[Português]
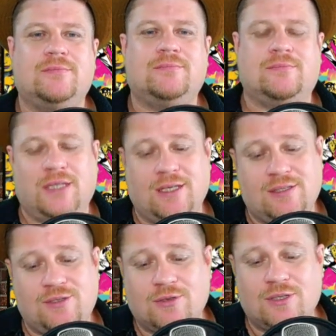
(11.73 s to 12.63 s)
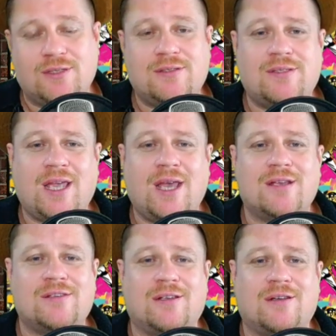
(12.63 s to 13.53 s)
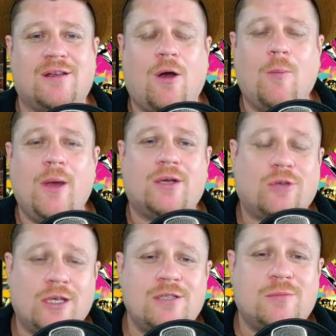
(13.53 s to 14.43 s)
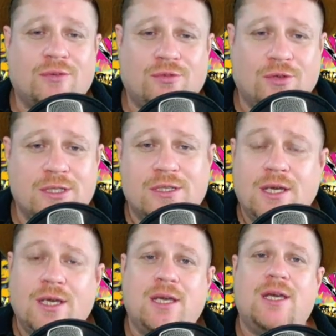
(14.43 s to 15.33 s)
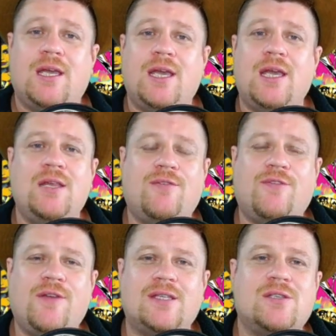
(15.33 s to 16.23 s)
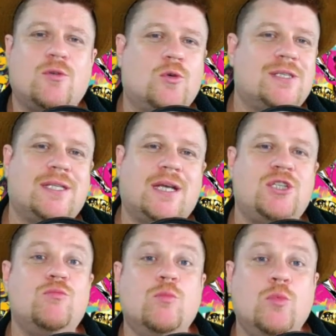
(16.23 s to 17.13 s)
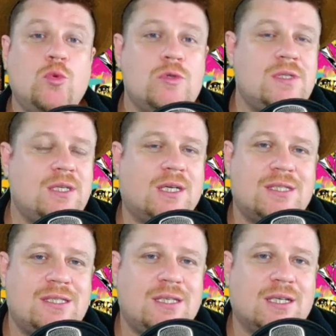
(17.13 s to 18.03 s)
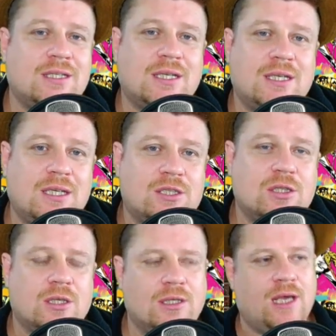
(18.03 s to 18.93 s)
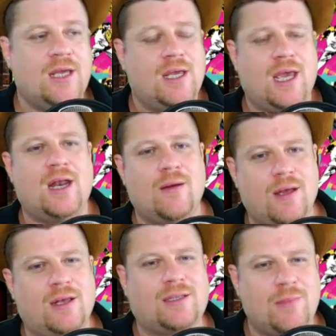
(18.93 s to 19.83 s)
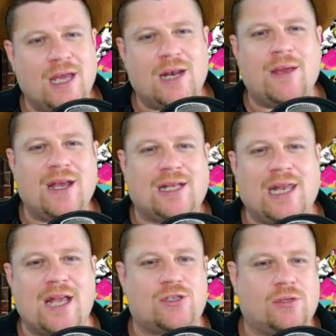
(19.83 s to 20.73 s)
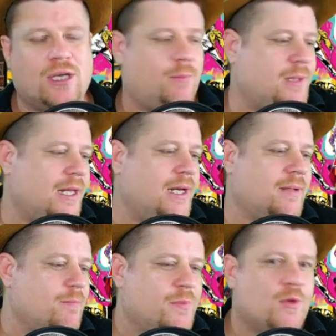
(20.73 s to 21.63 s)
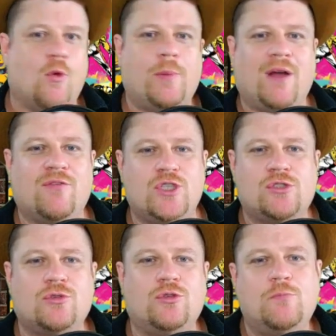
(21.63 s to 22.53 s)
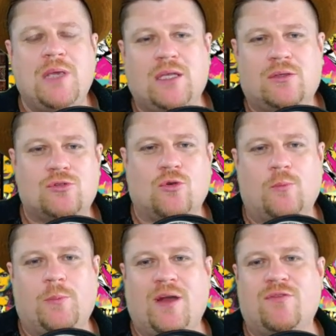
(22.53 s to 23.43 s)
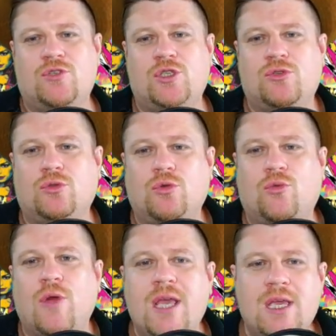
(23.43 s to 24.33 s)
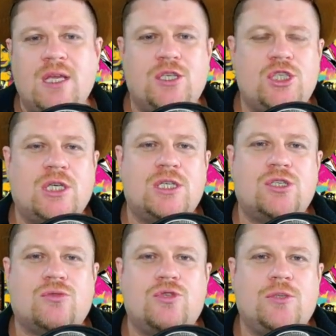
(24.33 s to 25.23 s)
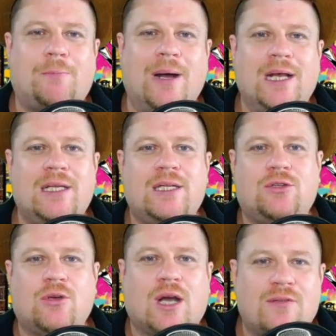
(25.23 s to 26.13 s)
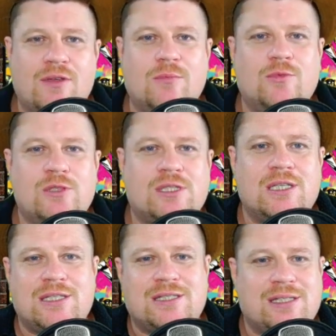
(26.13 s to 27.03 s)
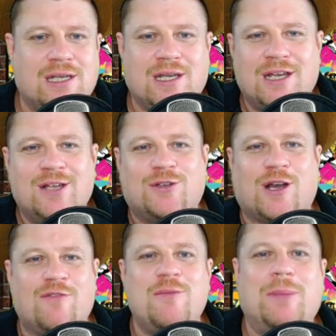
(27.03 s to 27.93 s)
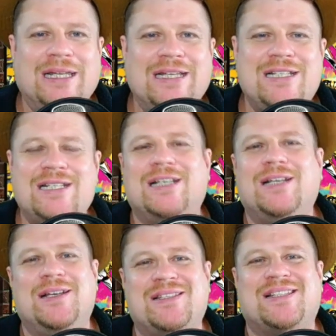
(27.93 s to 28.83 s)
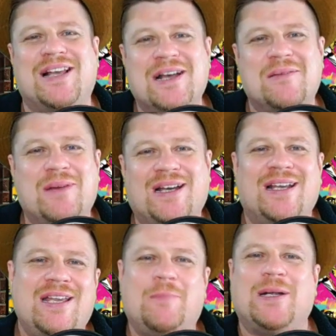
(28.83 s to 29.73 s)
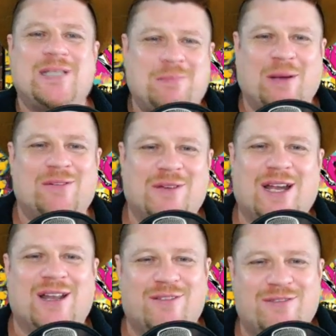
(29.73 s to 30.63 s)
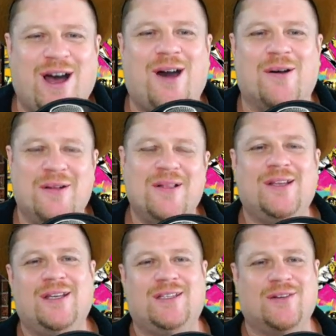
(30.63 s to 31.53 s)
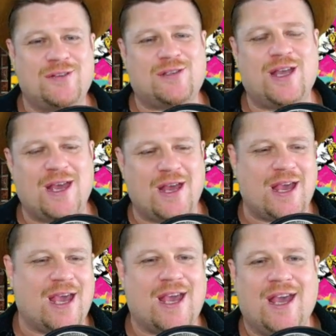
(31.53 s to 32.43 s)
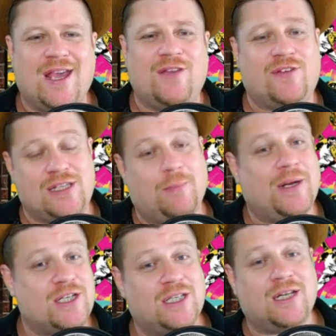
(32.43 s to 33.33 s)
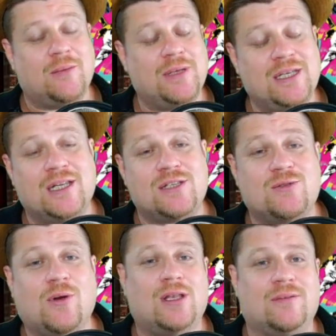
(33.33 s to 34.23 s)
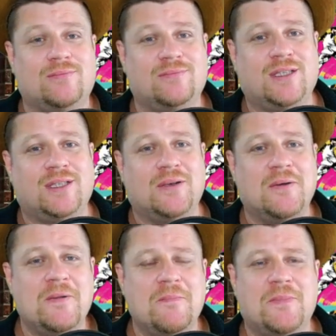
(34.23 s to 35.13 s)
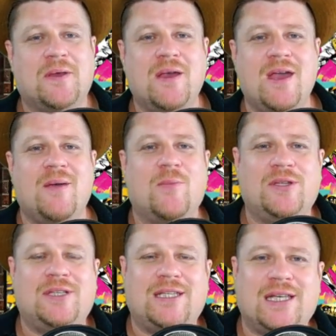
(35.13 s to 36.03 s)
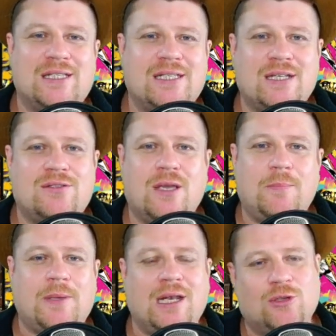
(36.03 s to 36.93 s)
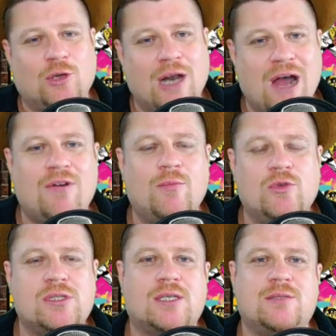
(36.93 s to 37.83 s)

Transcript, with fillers: Né, senhor César Alberto Reis Miraflores ele fez eu gostar de música sertaneja. Na, né? era, ele também era bem eclético, né? Porque ele comprava o disco do Beatles, comprava o disco do Queen e tinha disco de banda e tocava em música de uh, tocava em banda de samba e participava do carnaval. Então isso é e fazia parte ainda da banda da escola entendeu? Então é, é, muito interessante isso aí, porque ele adorava música.